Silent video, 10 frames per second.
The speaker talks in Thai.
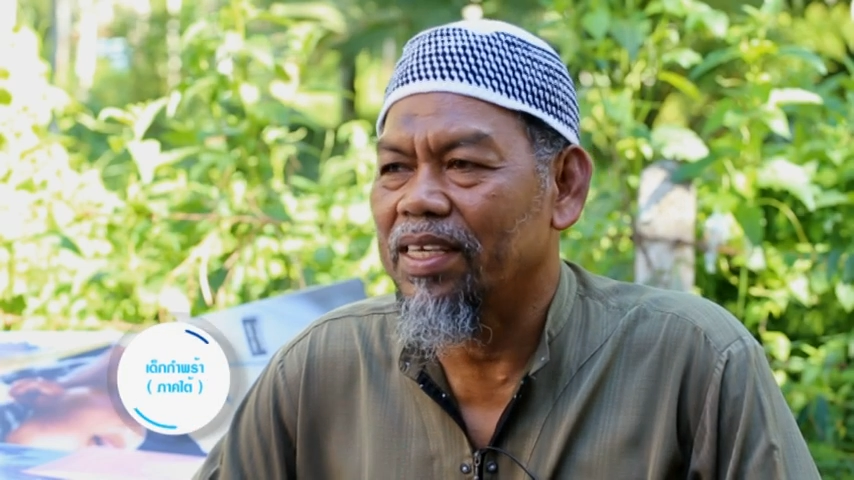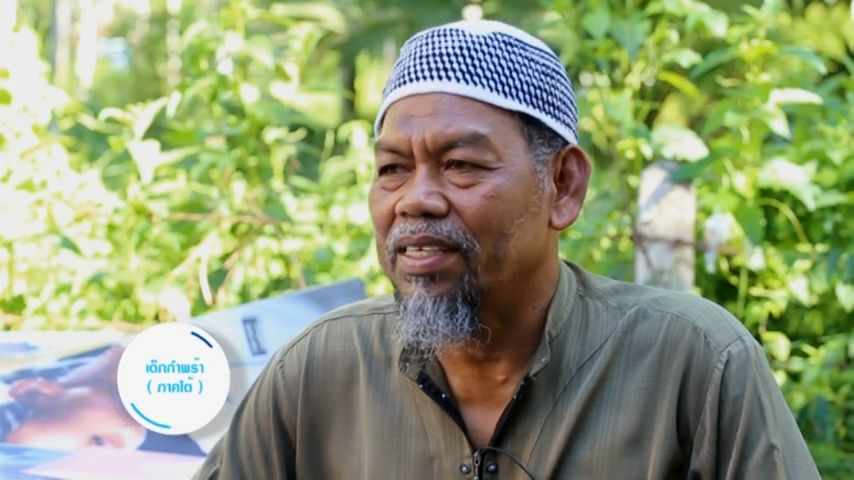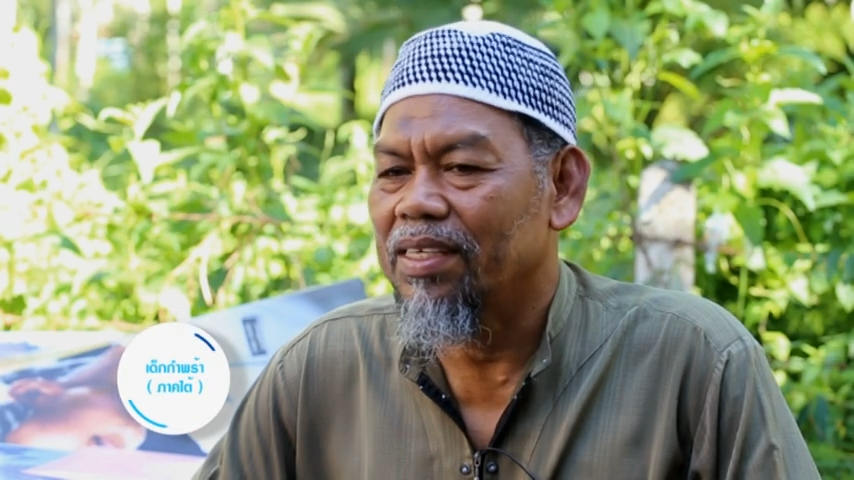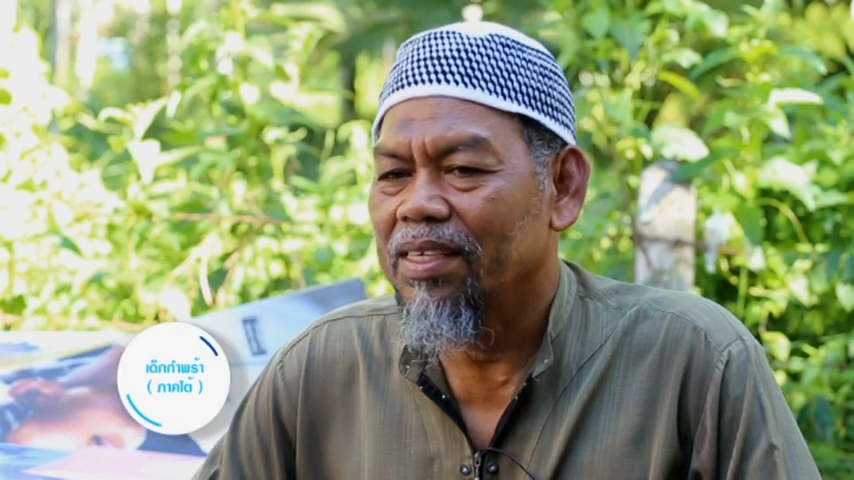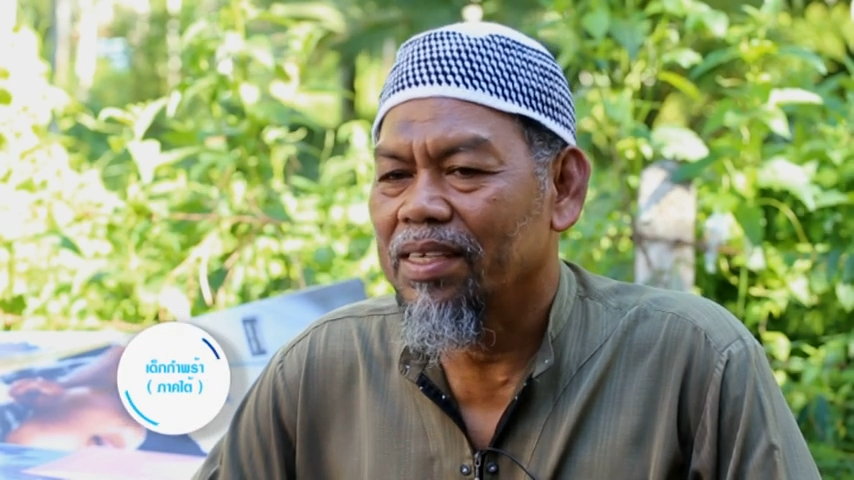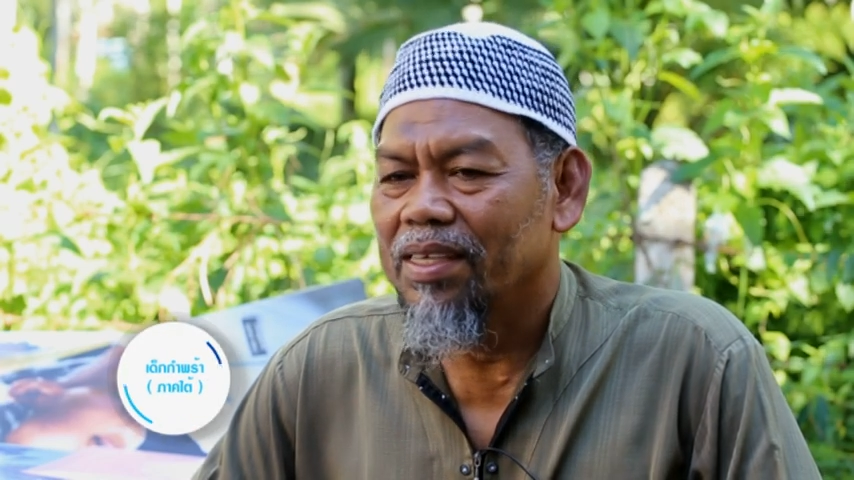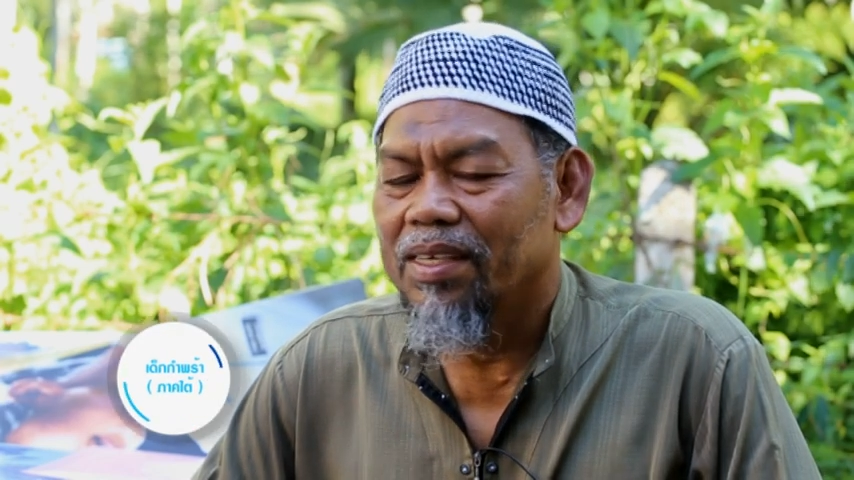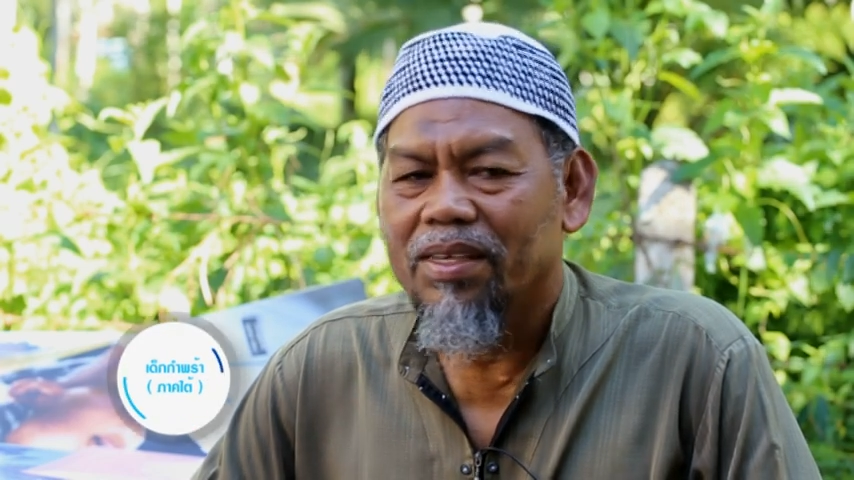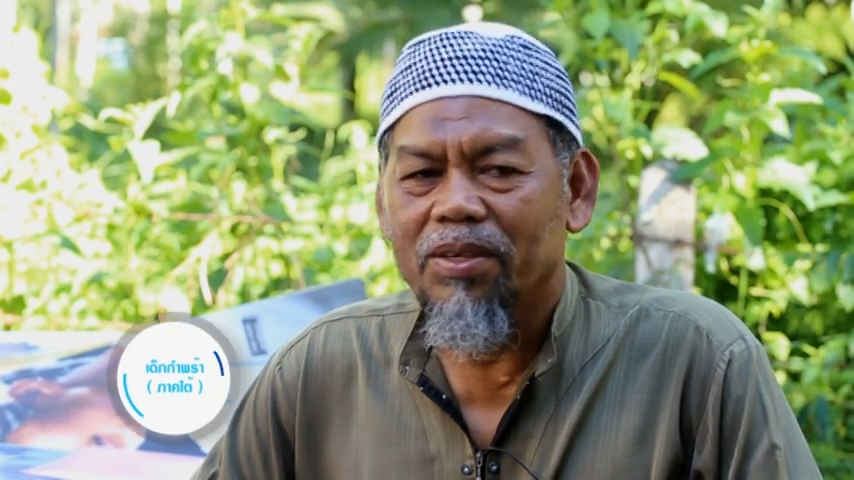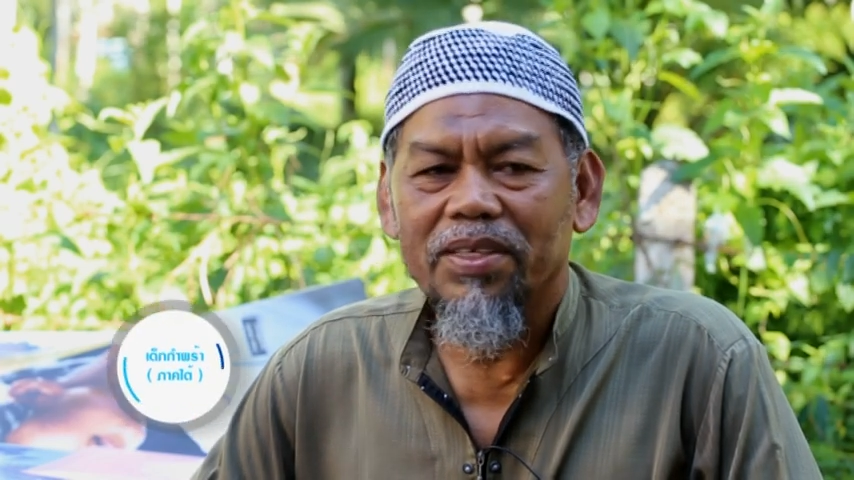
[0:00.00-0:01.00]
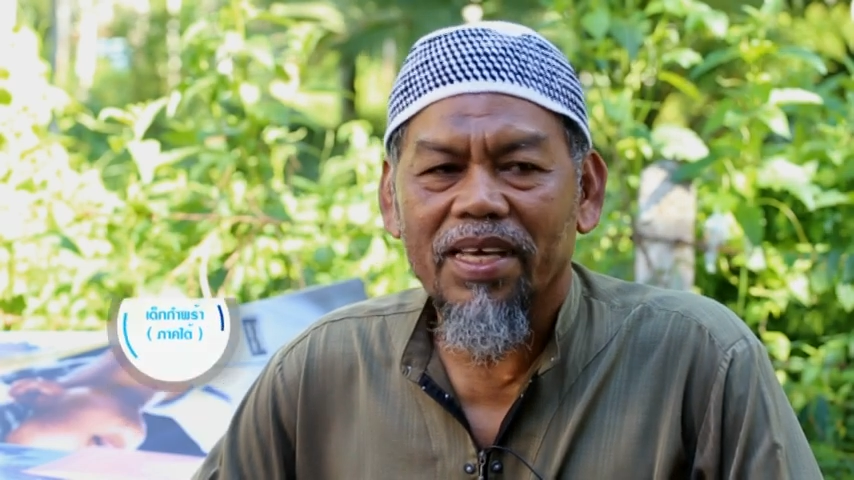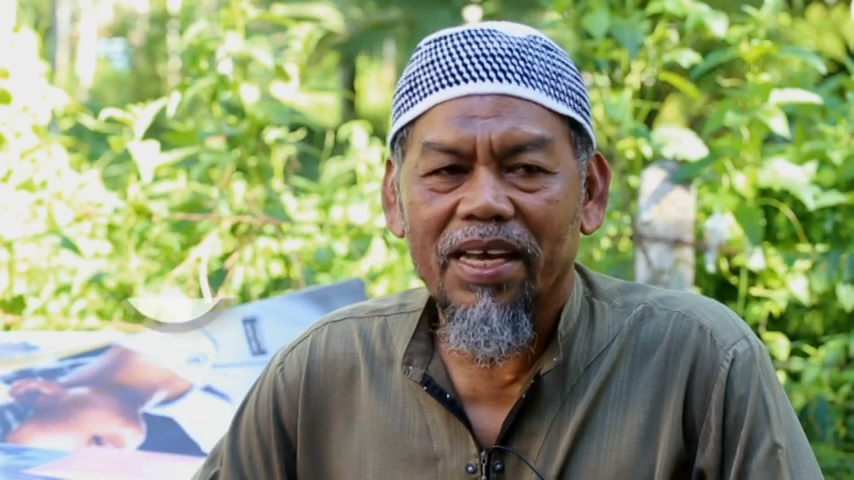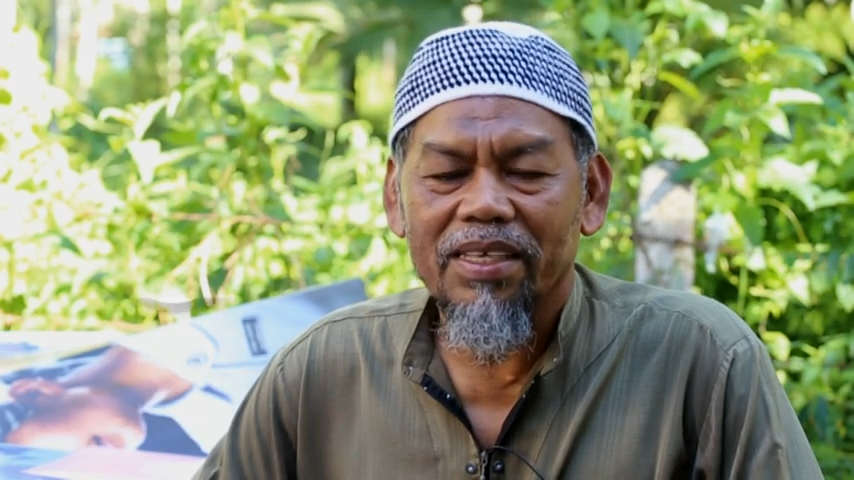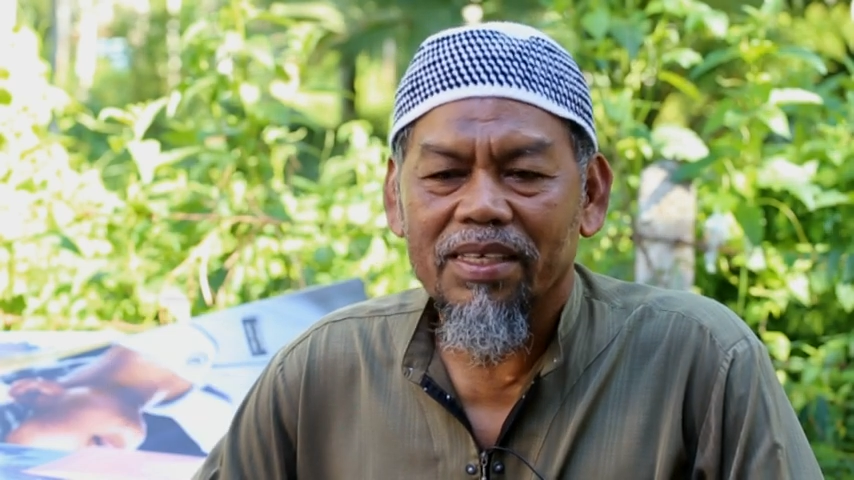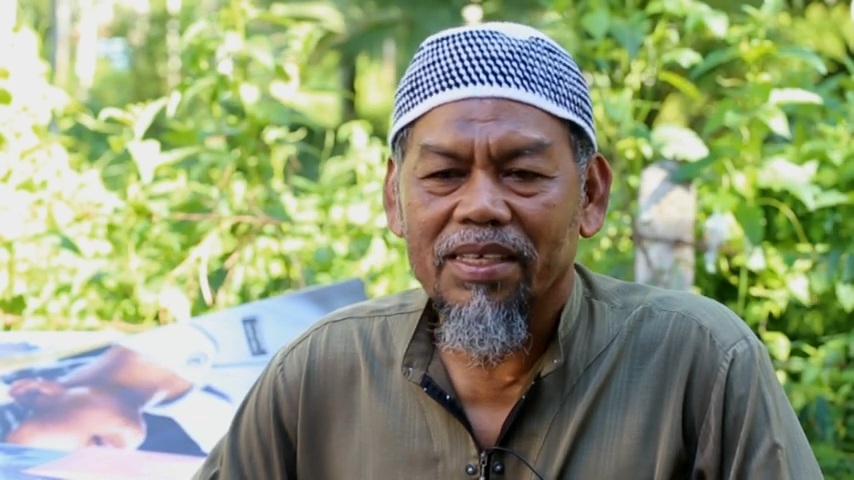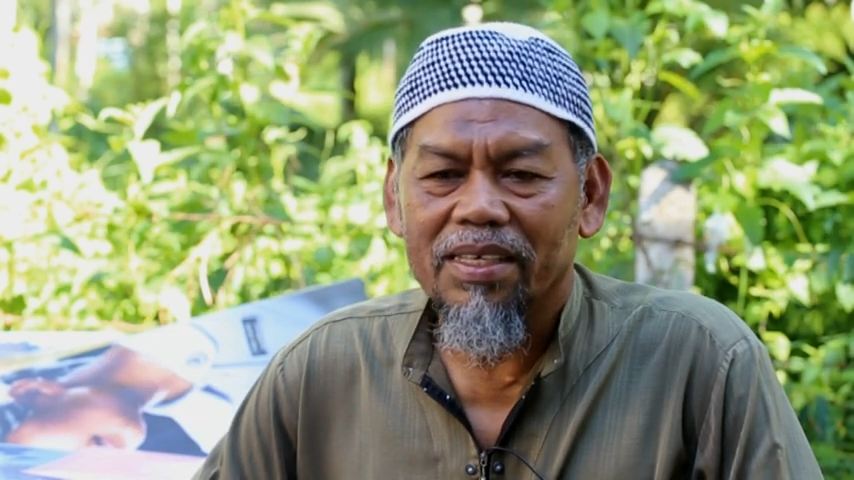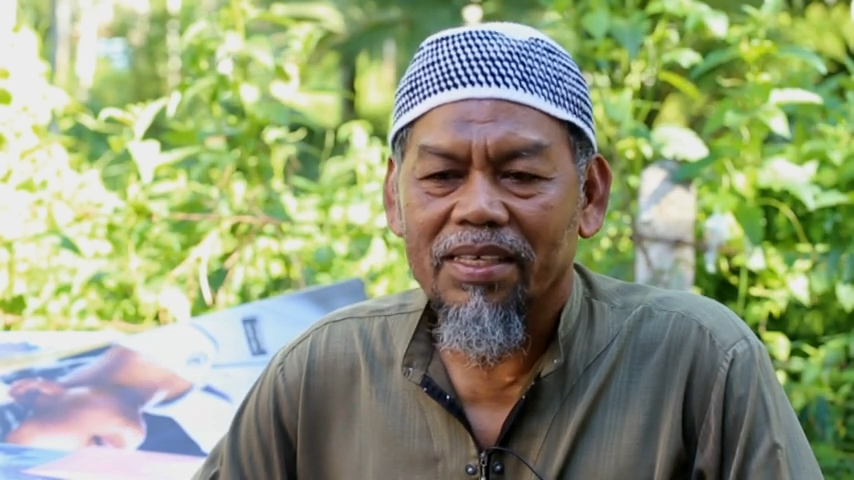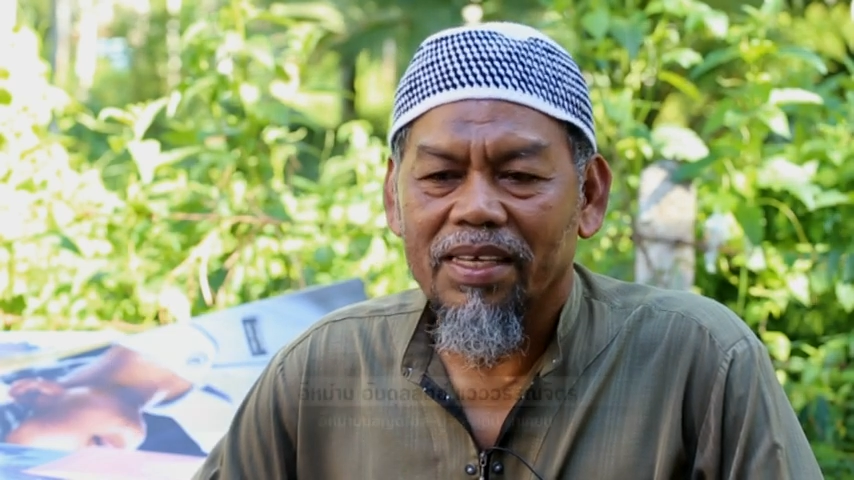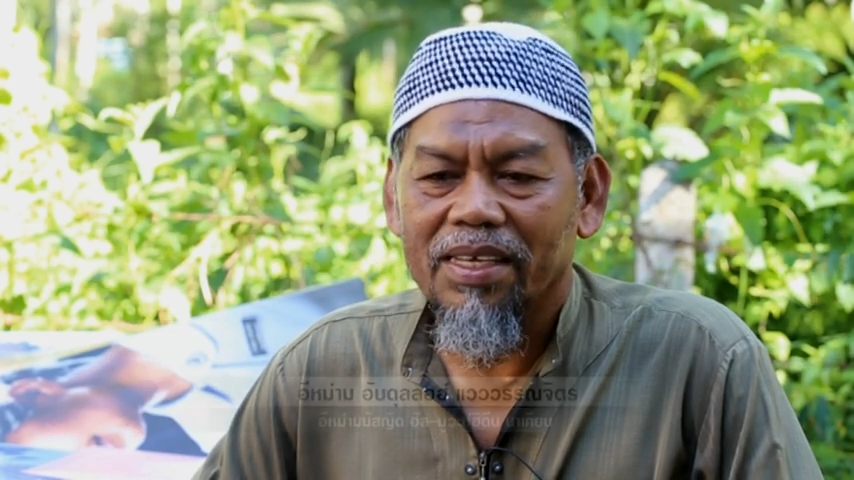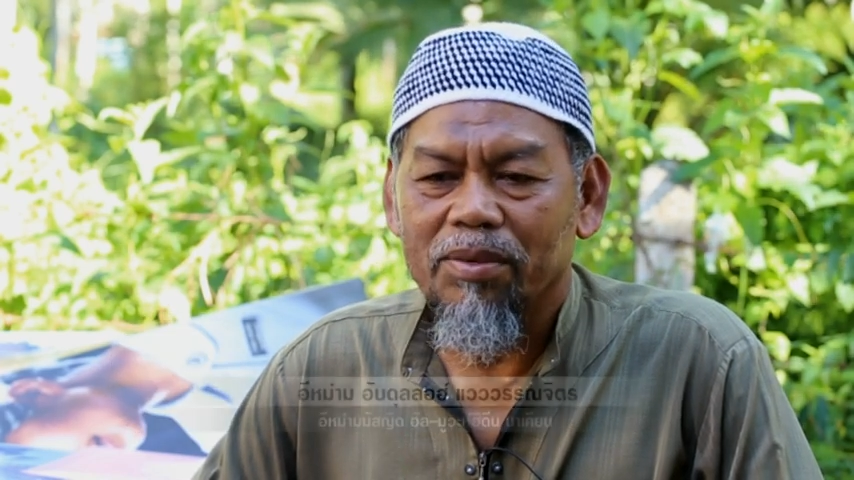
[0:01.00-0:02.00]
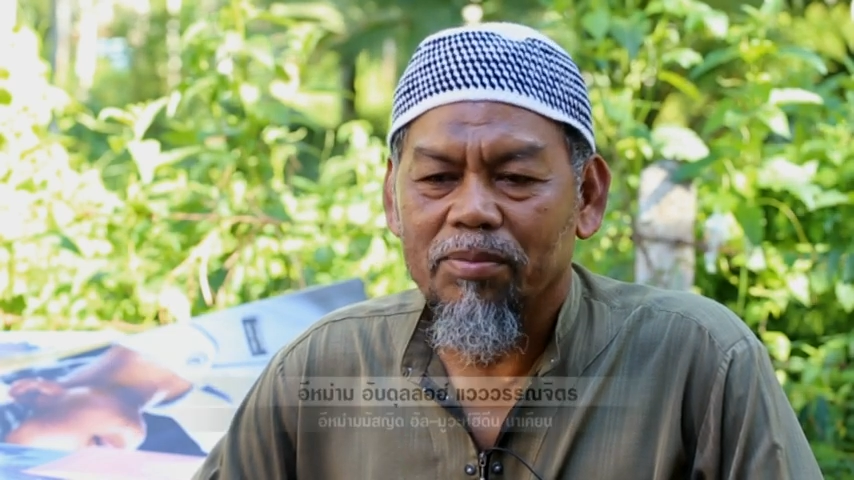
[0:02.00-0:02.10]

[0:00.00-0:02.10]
ตุลูกชายนะ